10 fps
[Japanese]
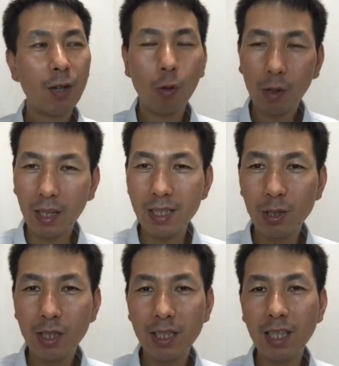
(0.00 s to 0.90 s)
今回、
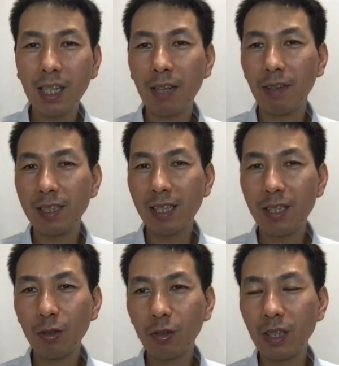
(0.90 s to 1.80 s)
そして前回はです
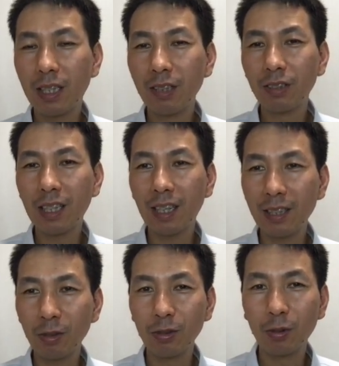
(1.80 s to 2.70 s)
ね、ちょっと息抜き
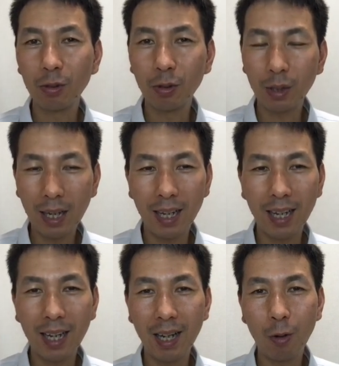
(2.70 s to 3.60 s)
会ということで、